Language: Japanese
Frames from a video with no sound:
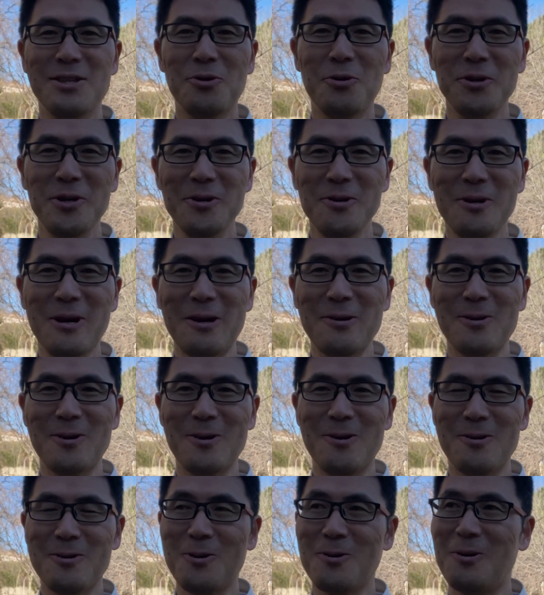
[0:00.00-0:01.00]
というこ
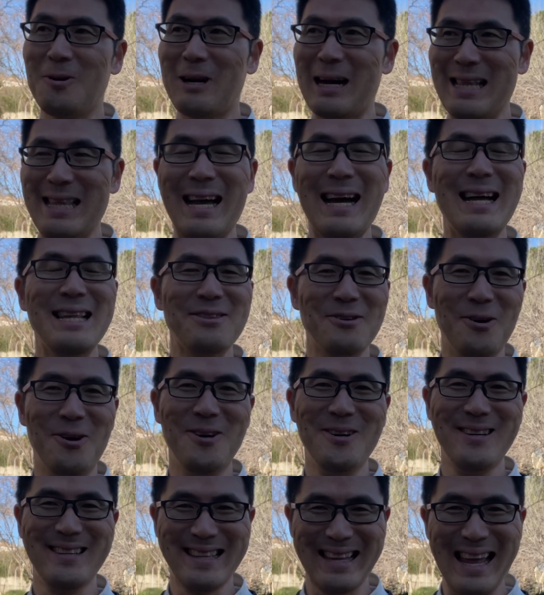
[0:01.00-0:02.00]
とかな
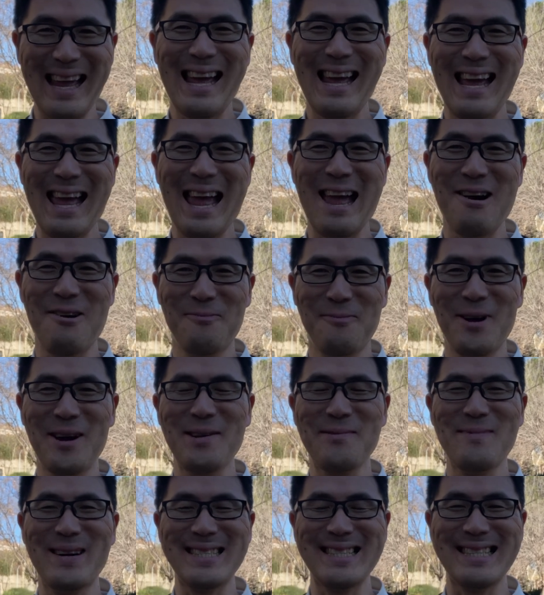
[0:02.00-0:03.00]
とね、
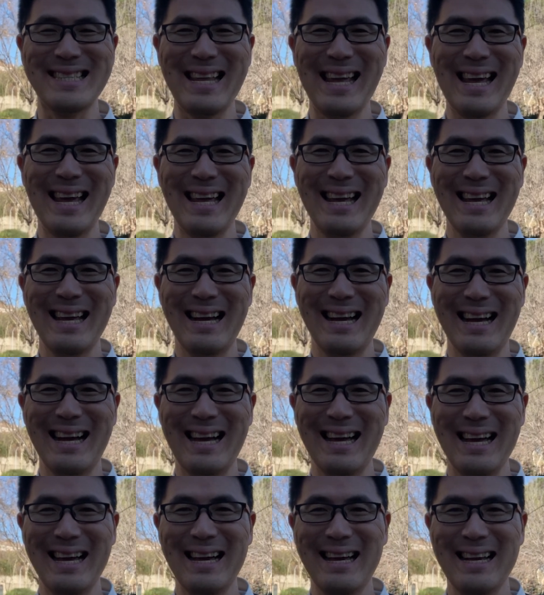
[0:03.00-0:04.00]
思いますね。
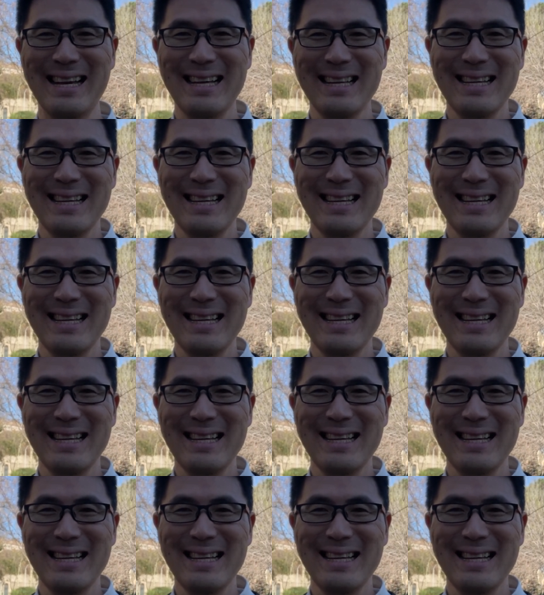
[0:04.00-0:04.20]
はい。